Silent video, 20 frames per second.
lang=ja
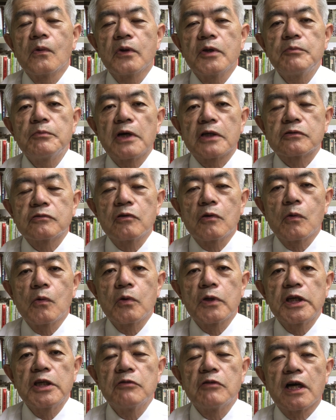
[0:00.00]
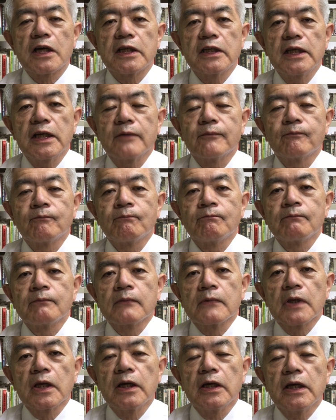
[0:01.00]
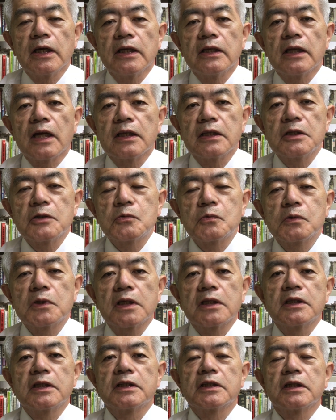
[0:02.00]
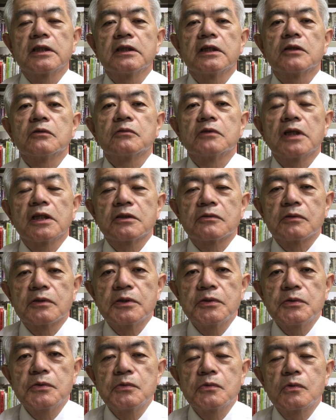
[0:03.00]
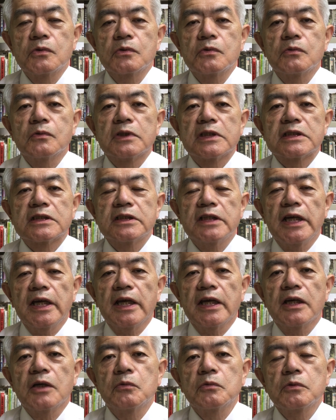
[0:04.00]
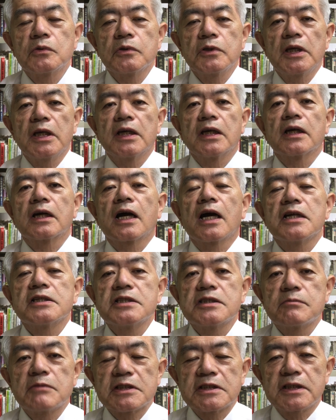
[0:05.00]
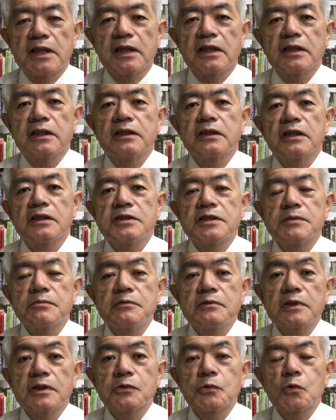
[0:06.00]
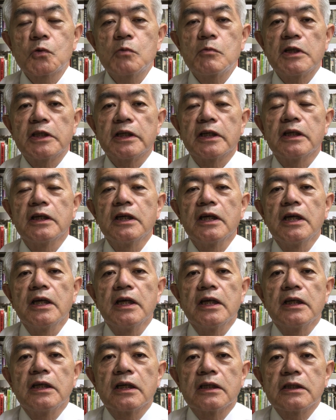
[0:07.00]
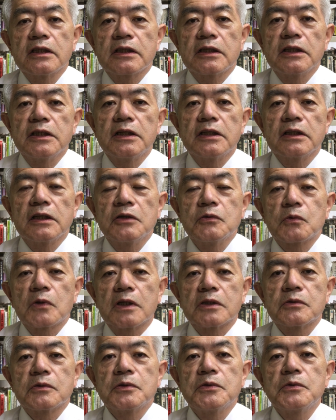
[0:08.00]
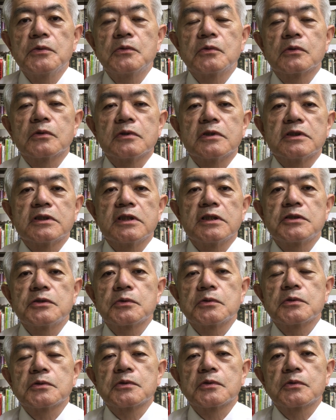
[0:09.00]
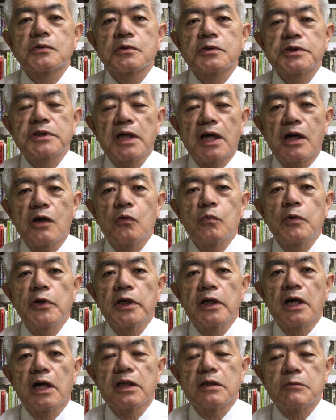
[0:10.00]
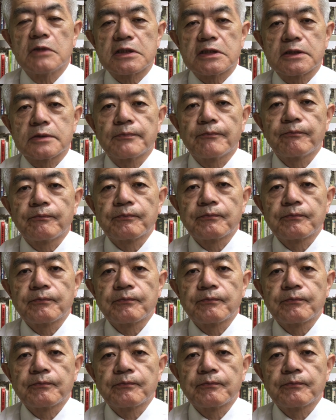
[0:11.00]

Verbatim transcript: インパクトは大きいわけで、えー、なんでこうなってきたんだろうなということをですね本当に感じました一体自分がどこまでやんなきゃいけないのかということですねちょっとぞっとした覚えがあります